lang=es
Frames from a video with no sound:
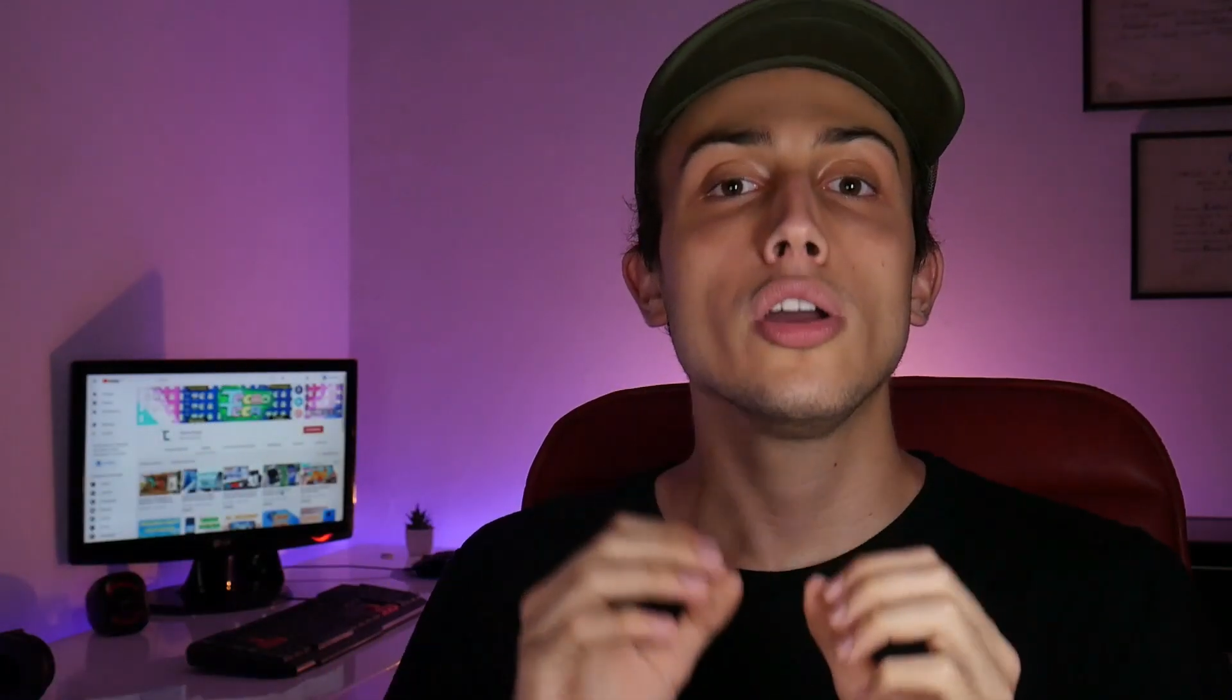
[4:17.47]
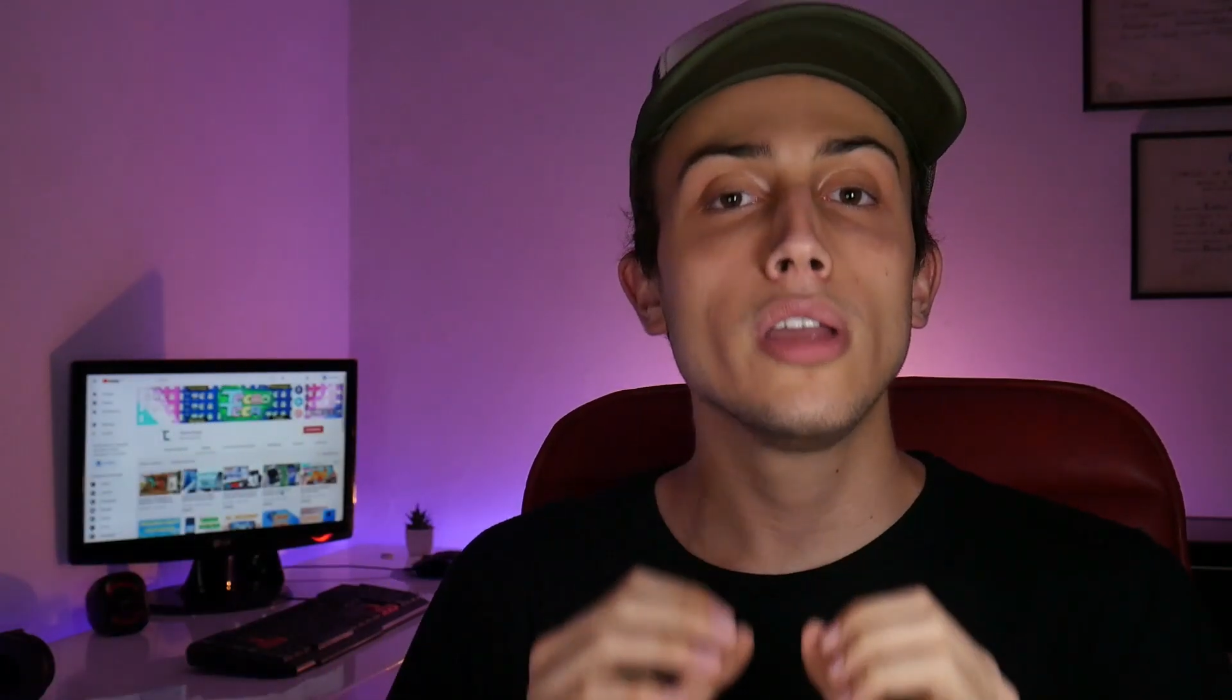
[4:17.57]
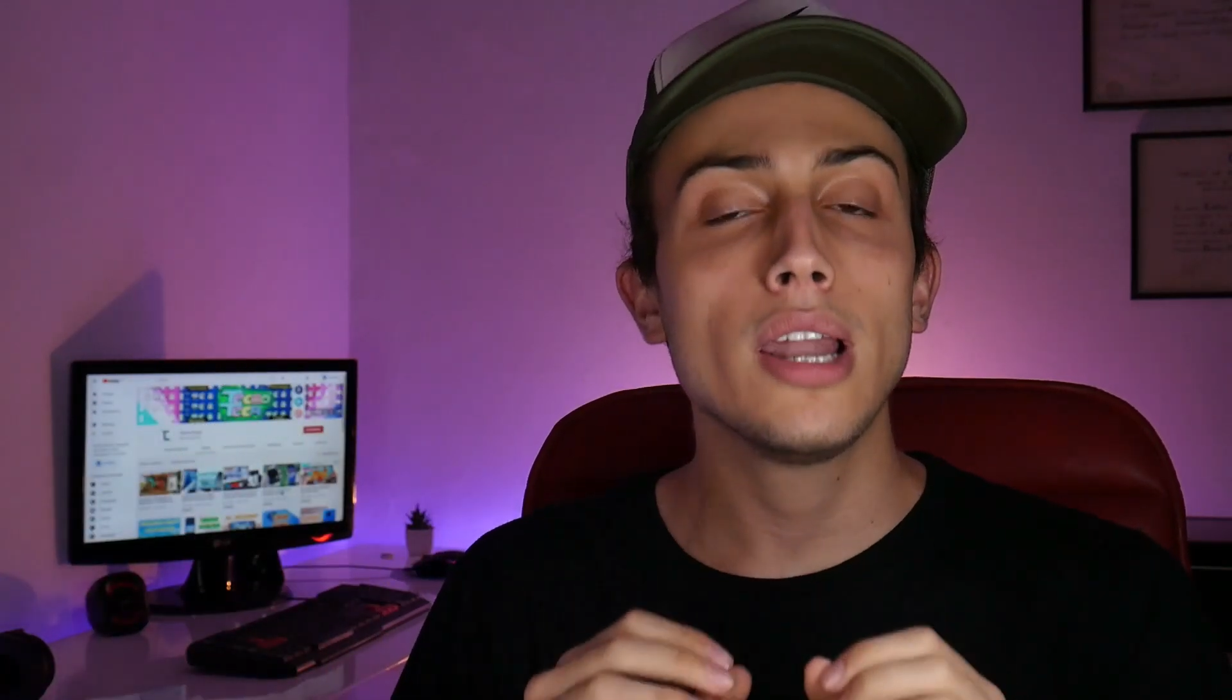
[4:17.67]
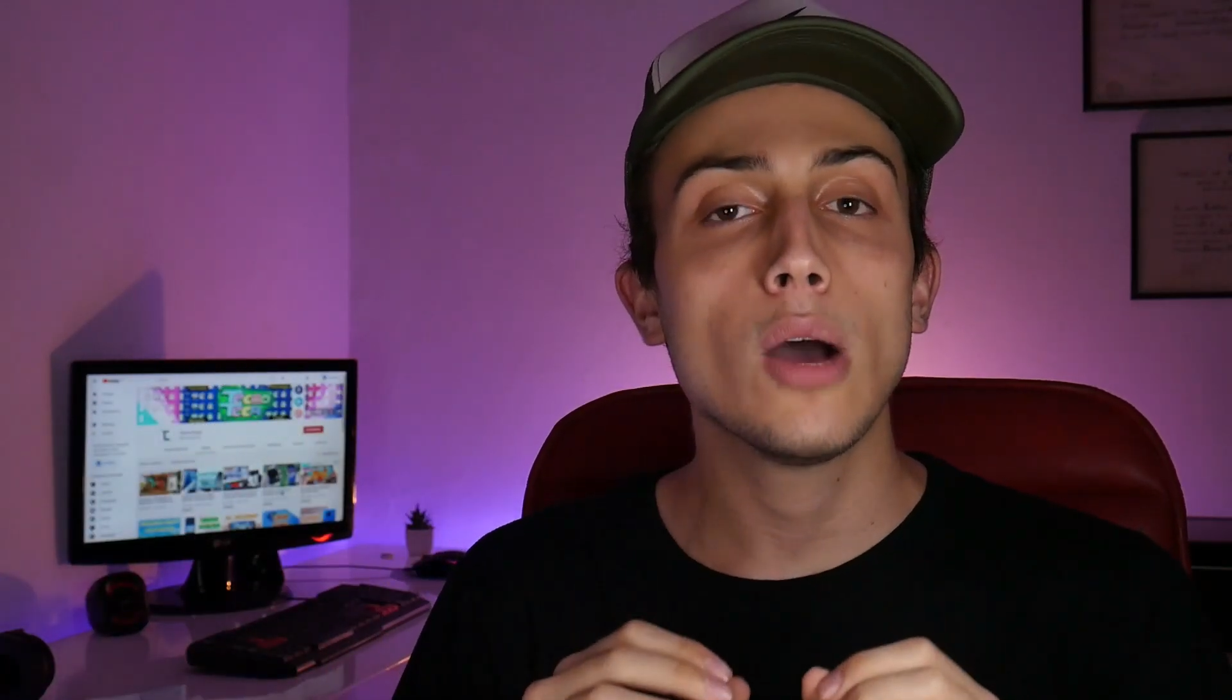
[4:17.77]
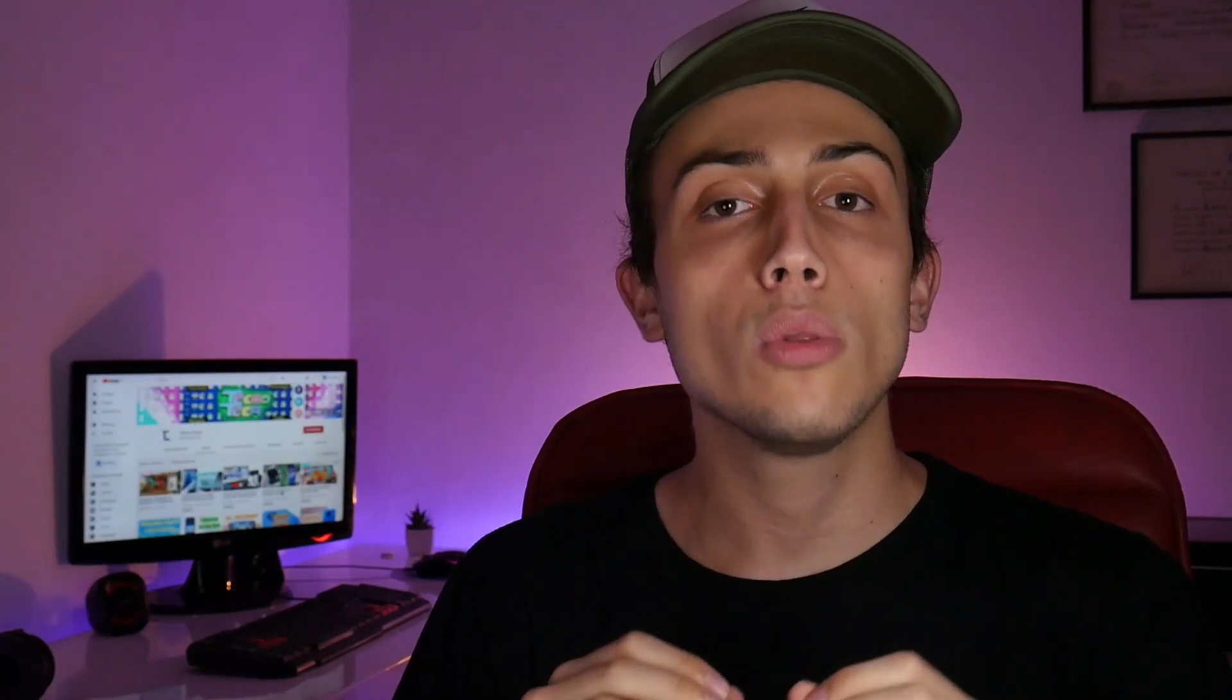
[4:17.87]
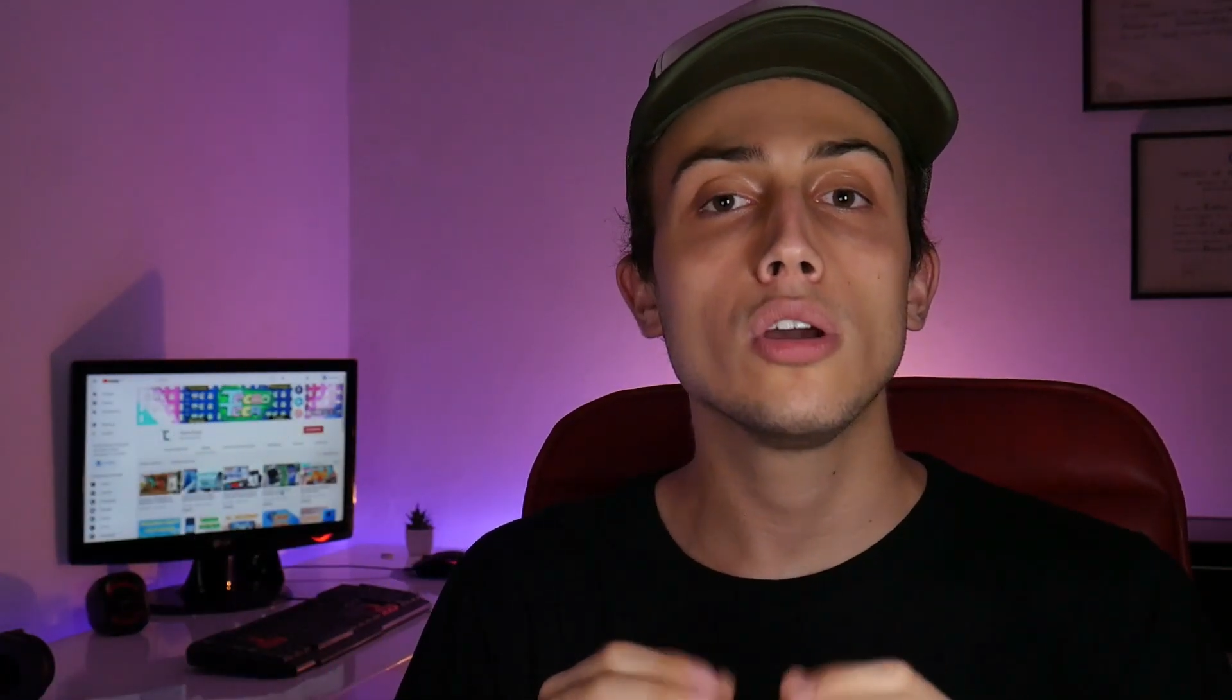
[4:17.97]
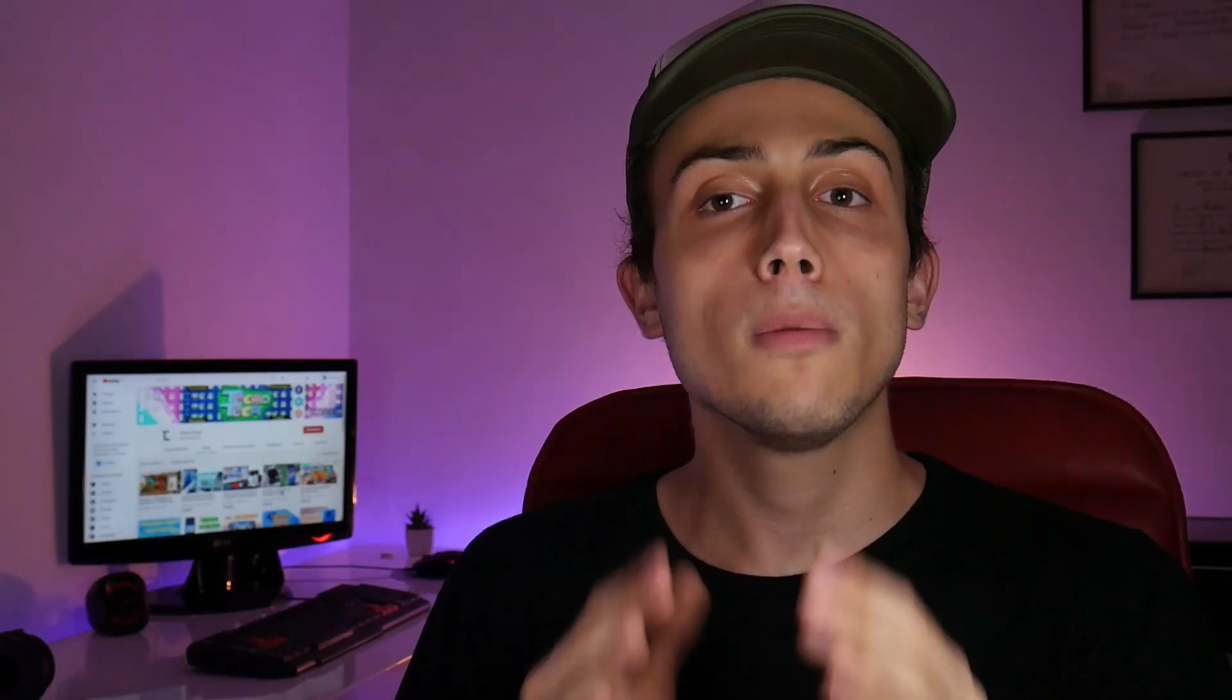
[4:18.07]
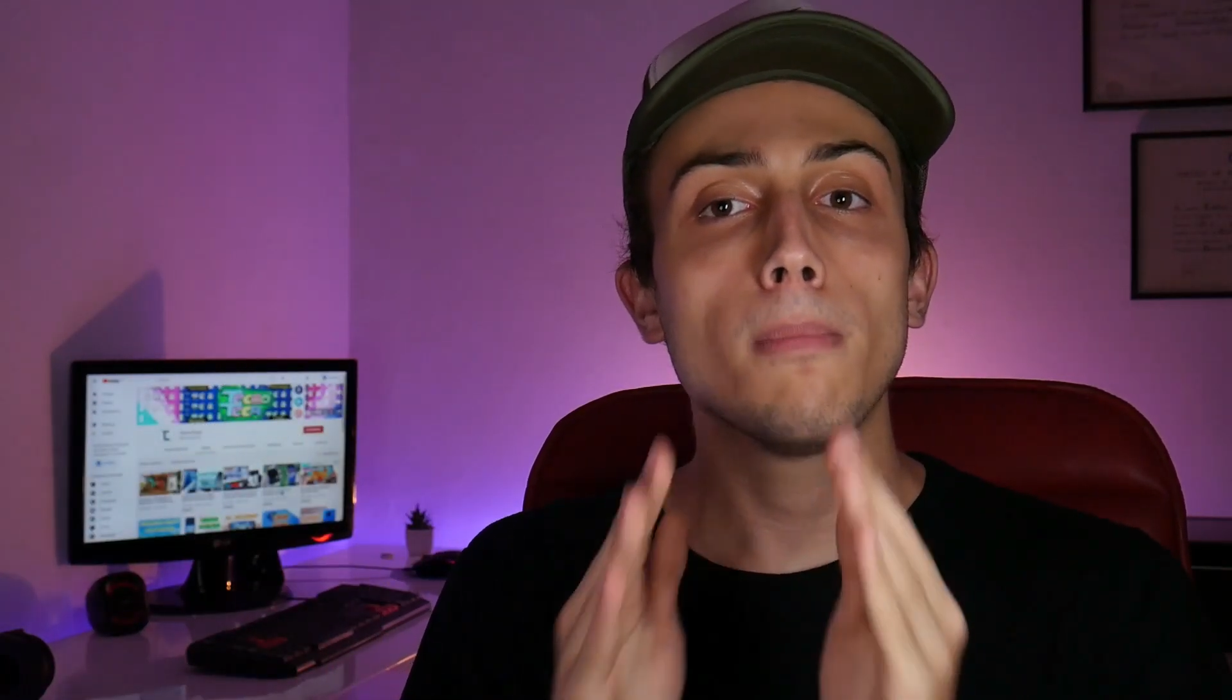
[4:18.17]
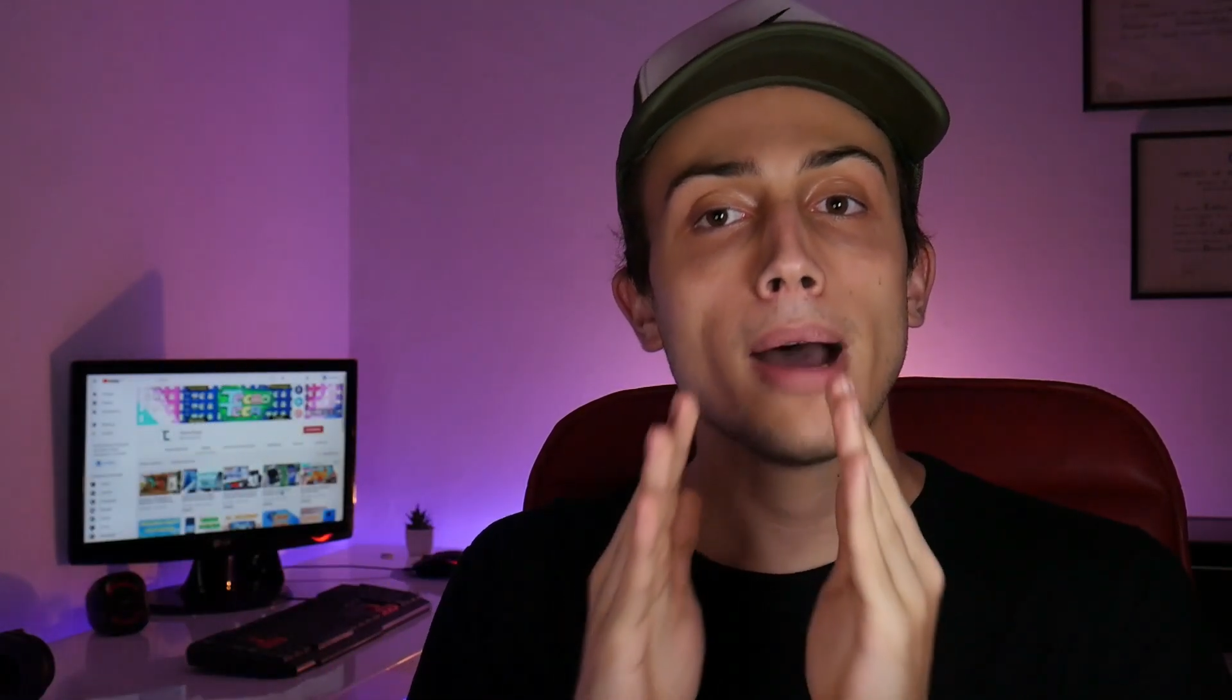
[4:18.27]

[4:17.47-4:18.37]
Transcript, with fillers: y el audio